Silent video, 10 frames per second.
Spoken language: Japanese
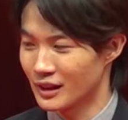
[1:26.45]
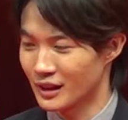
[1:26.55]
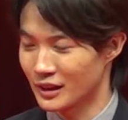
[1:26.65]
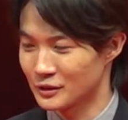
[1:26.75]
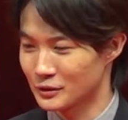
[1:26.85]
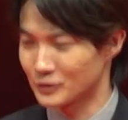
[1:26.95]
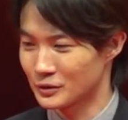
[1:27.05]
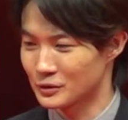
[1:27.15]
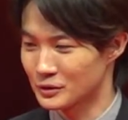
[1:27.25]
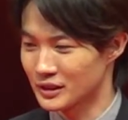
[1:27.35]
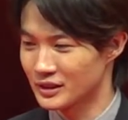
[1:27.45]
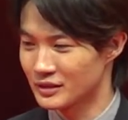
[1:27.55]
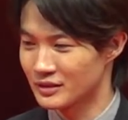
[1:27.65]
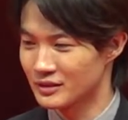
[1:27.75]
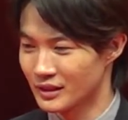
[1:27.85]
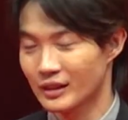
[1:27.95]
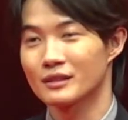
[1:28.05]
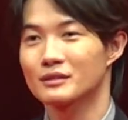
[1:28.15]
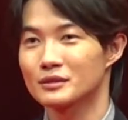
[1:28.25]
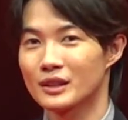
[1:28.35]
あの本当にね
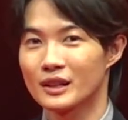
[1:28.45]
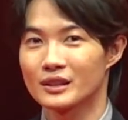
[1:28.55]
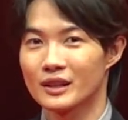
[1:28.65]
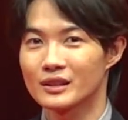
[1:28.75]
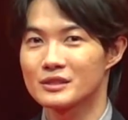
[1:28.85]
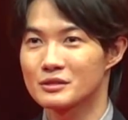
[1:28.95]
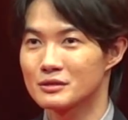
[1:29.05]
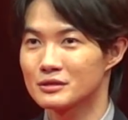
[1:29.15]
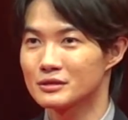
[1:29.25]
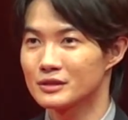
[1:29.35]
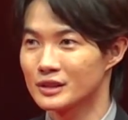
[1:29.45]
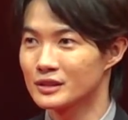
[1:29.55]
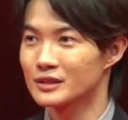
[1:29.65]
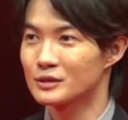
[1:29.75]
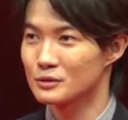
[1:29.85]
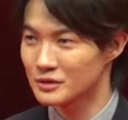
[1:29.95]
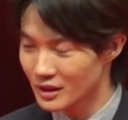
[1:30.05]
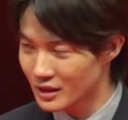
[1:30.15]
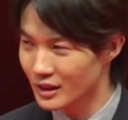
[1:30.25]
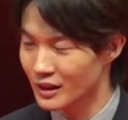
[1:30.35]
お互い体調に気をつ
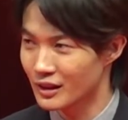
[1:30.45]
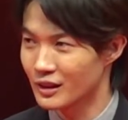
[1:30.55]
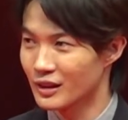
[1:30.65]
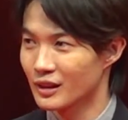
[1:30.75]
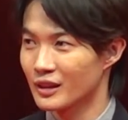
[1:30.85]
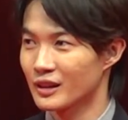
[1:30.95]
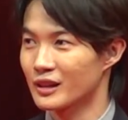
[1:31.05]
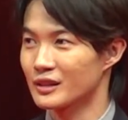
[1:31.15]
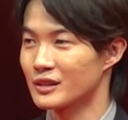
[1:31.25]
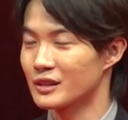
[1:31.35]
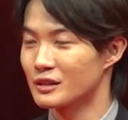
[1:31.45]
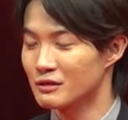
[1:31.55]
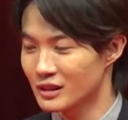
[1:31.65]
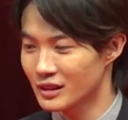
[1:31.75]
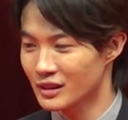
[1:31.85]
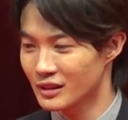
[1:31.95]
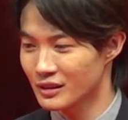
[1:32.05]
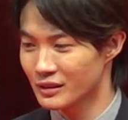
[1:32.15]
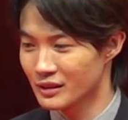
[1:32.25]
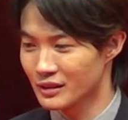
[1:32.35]
けてえー、できるだけ